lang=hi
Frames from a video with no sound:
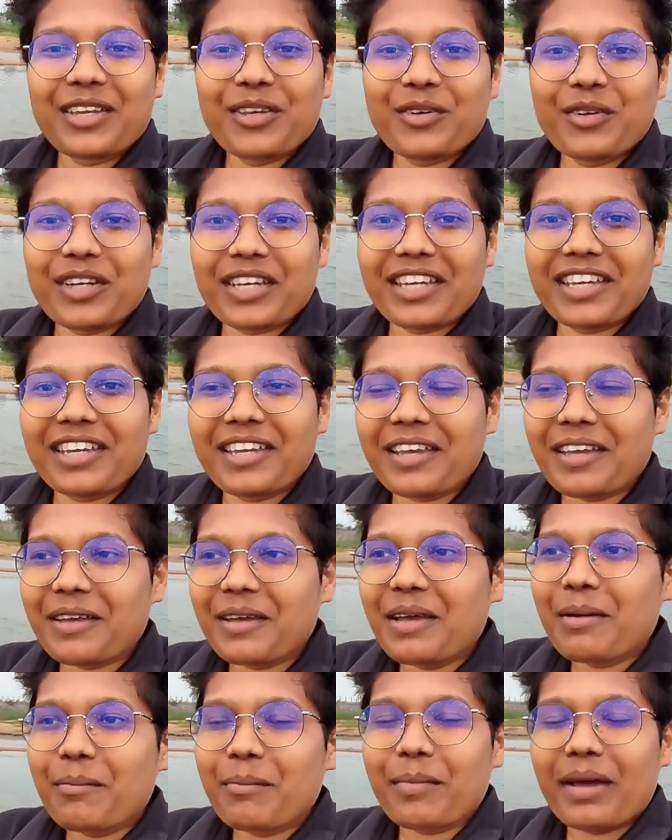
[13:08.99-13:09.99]
क्योंकि
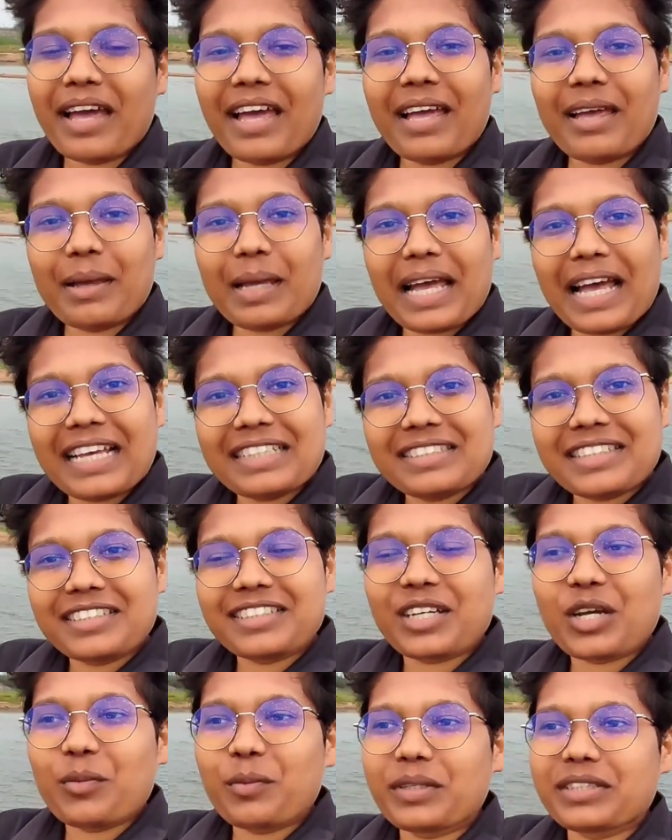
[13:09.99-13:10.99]
मैं
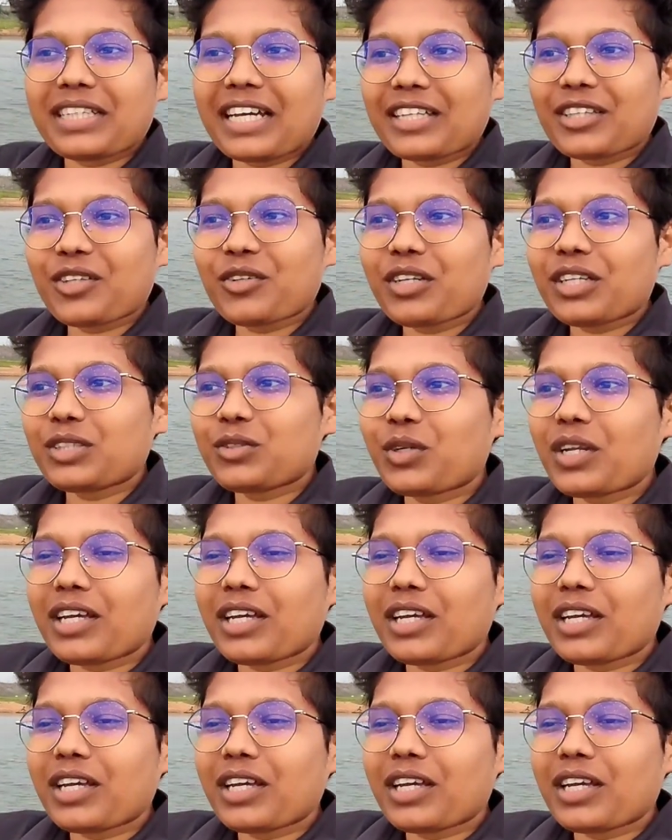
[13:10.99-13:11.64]
ऐसी जगह पे जाता हूँ ना